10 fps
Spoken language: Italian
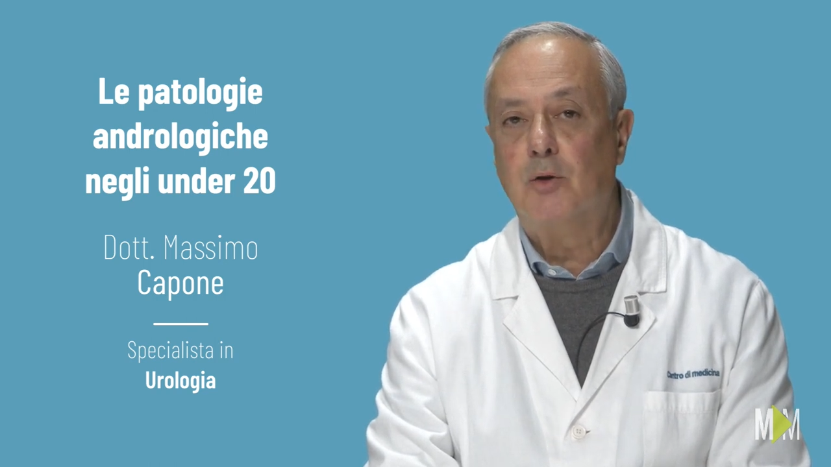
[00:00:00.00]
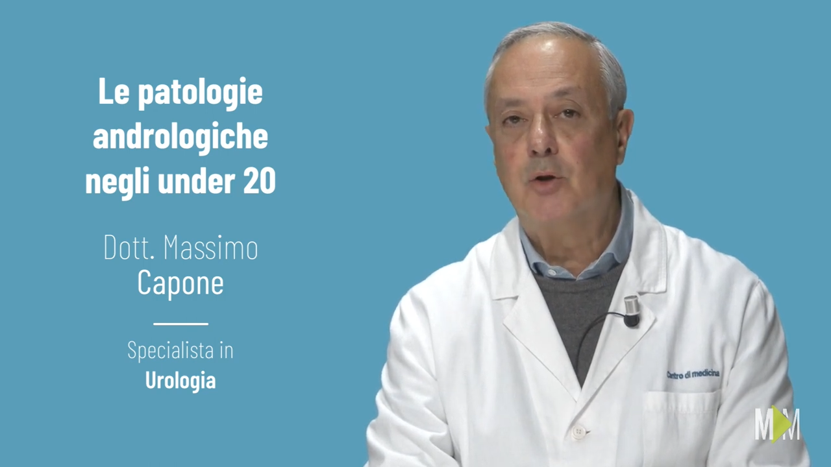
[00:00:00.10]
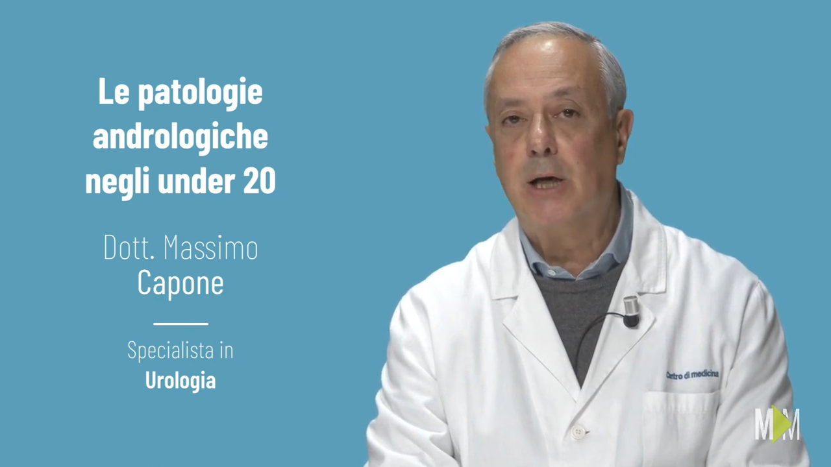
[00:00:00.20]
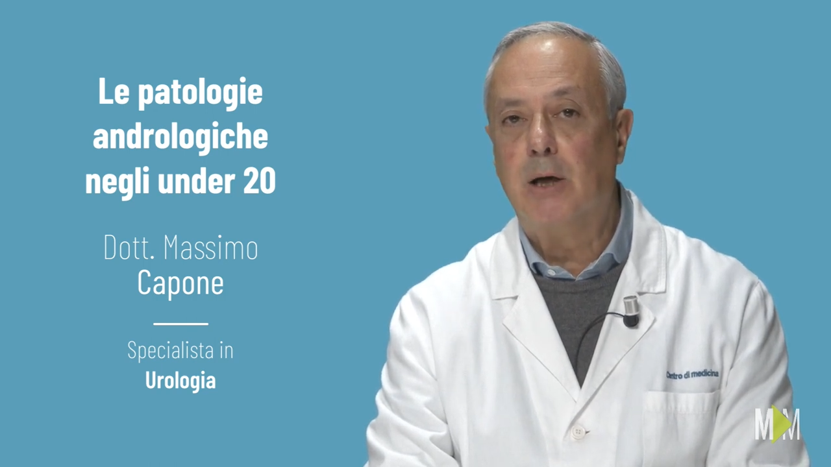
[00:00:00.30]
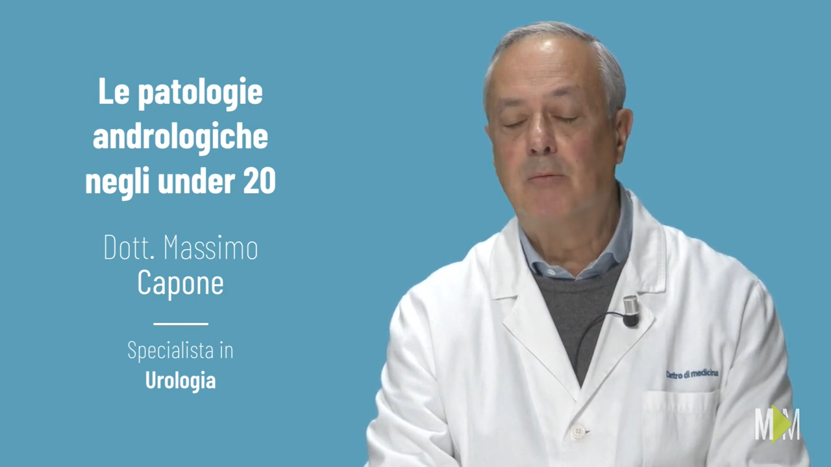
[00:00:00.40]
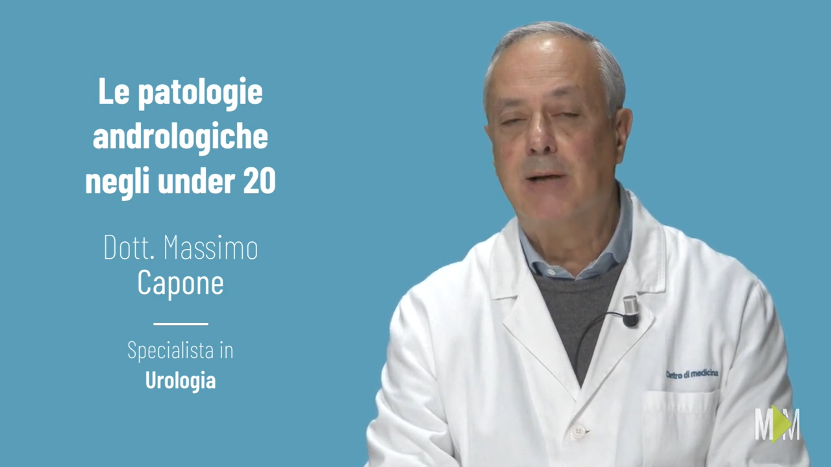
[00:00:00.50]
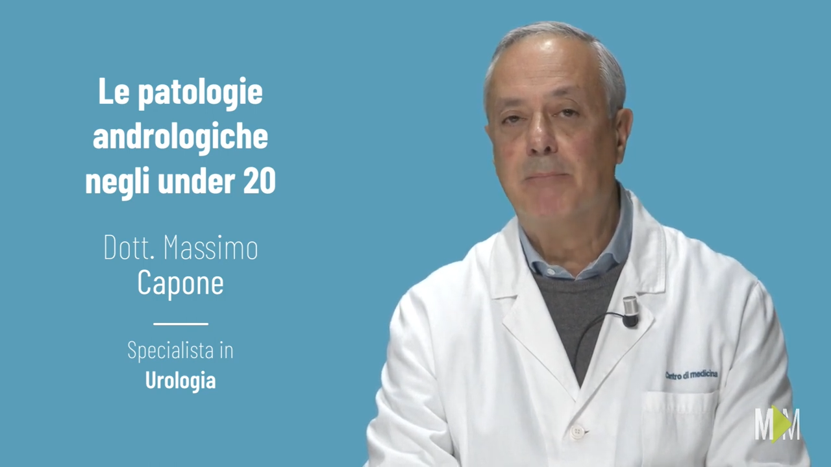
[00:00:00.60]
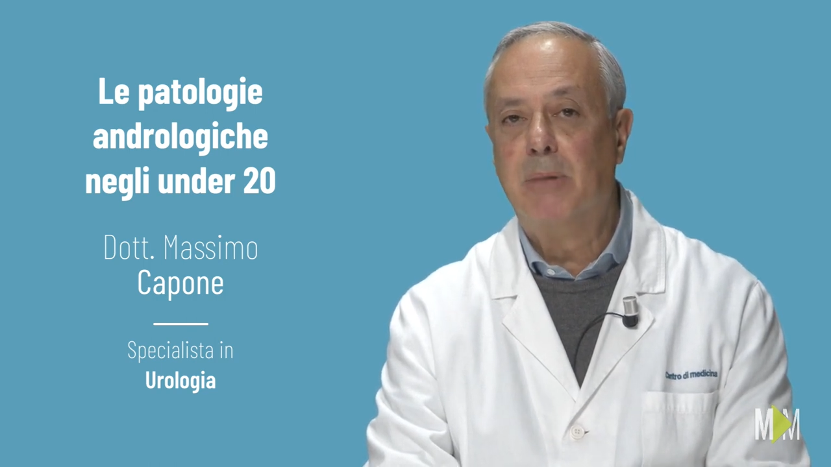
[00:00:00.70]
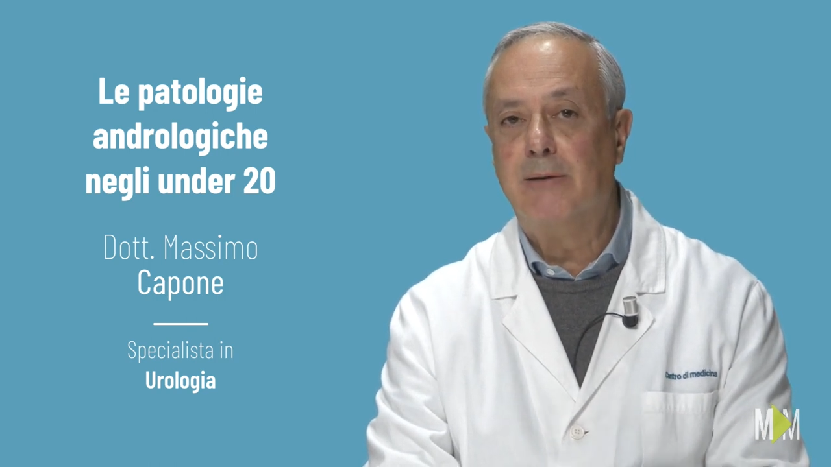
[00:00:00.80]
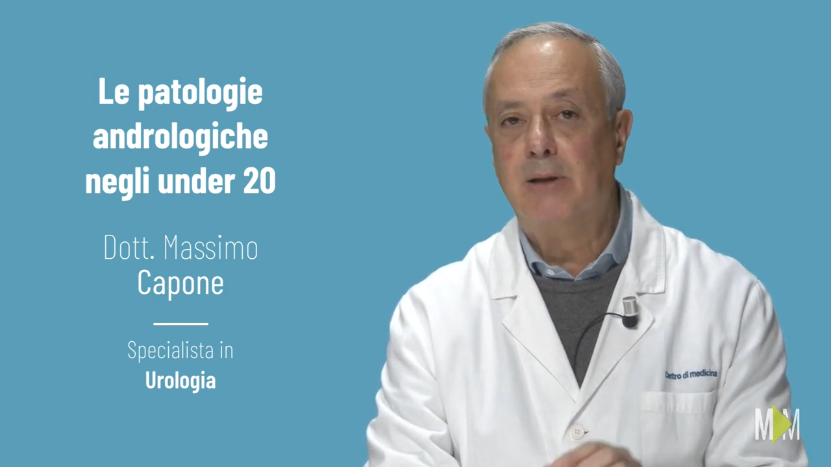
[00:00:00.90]
cioè una
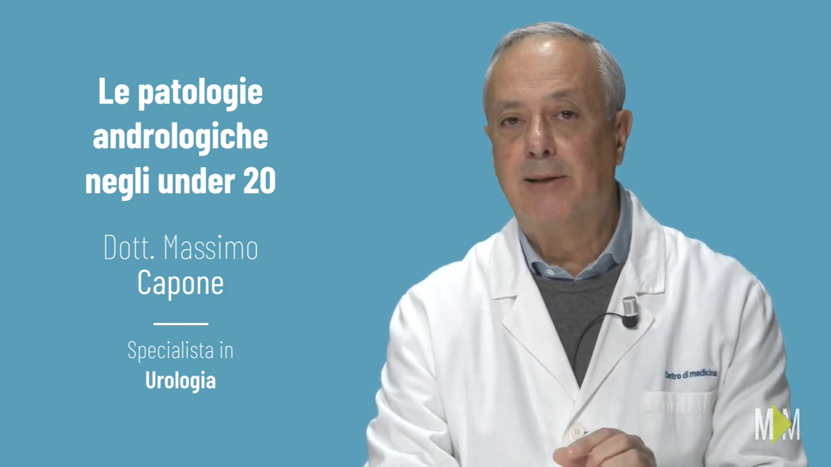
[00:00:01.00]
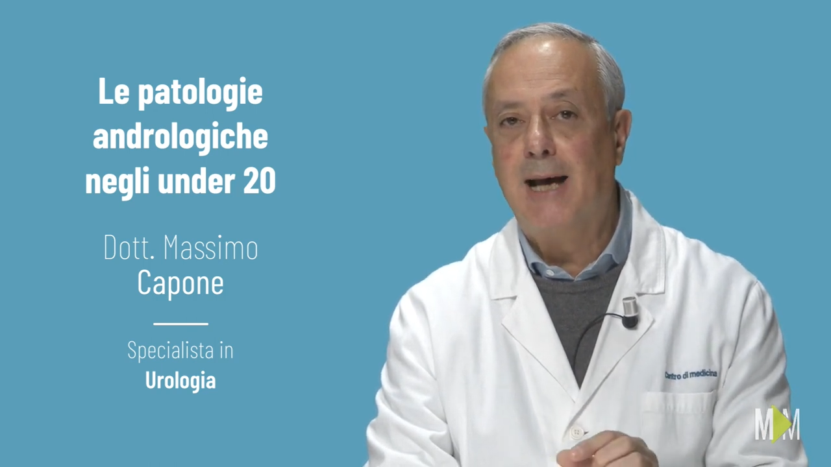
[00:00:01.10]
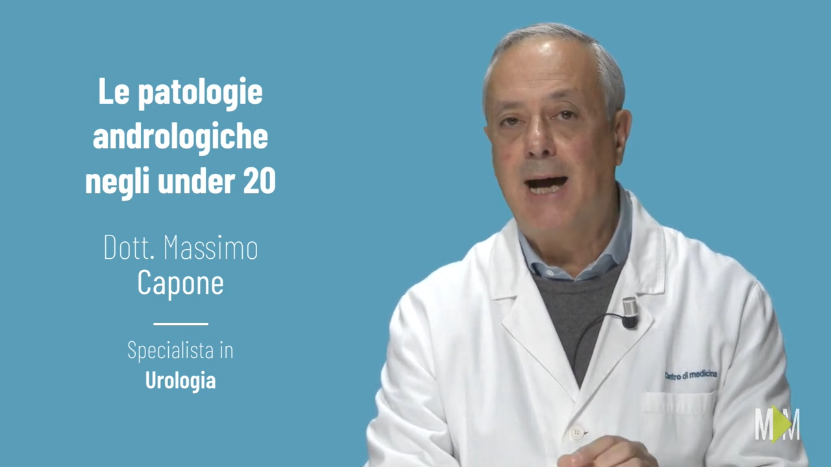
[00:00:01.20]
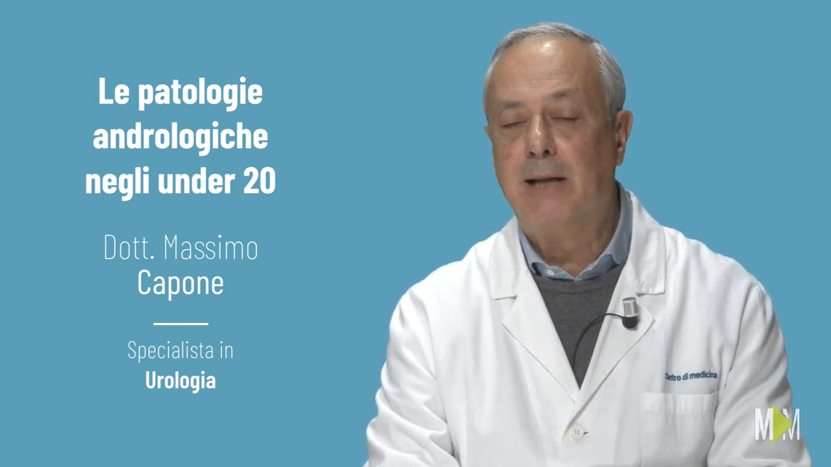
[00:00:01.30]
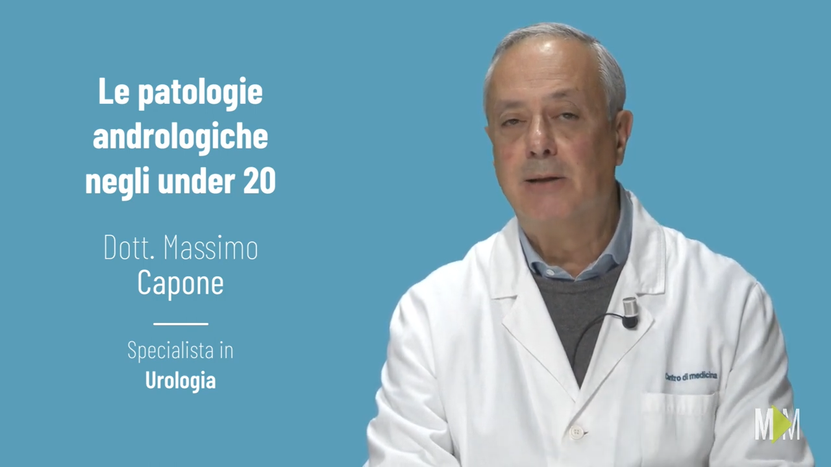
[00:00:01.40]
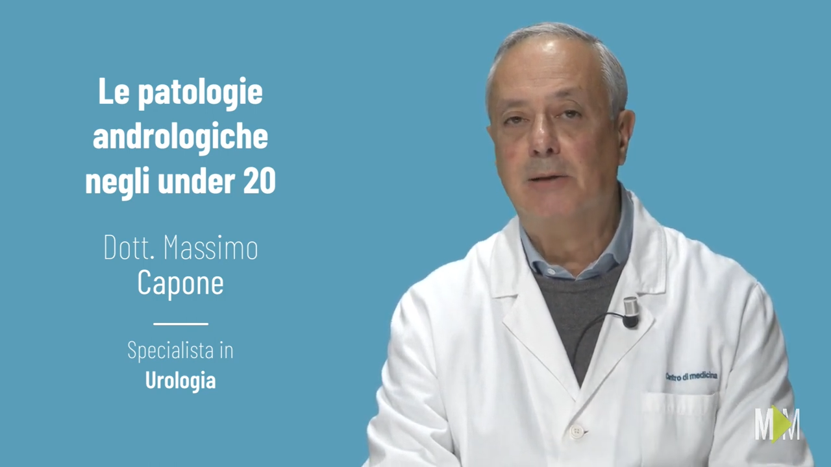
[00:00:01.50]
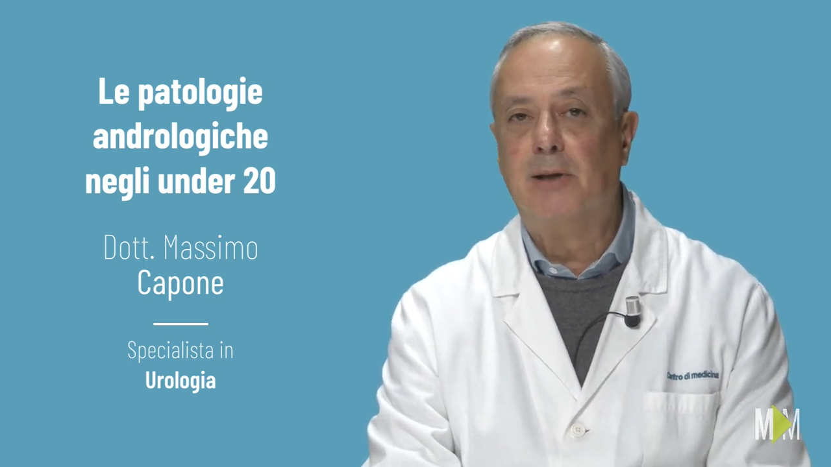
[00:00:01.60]
brevità del